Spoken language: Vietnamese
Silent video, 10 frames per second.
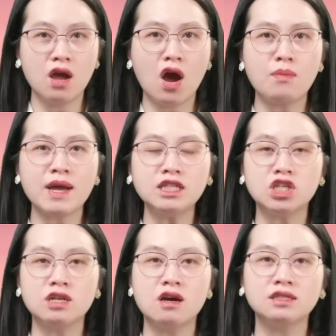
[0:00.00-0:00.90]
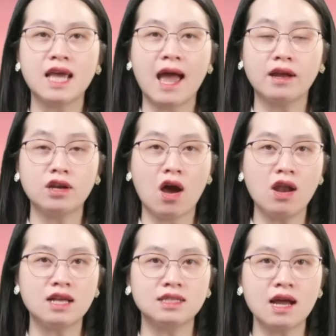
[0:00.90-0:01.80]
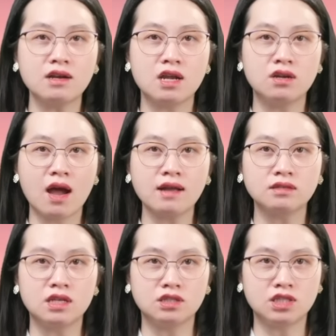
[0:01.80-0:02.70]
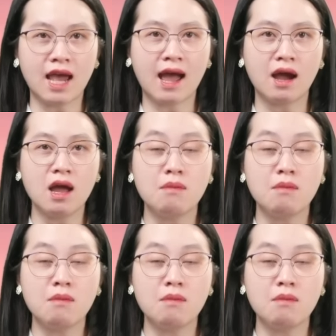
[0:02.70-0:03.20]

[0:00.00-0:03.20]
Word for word: Ông ấy chỉ đơn giản đó là xác định được các tình trạng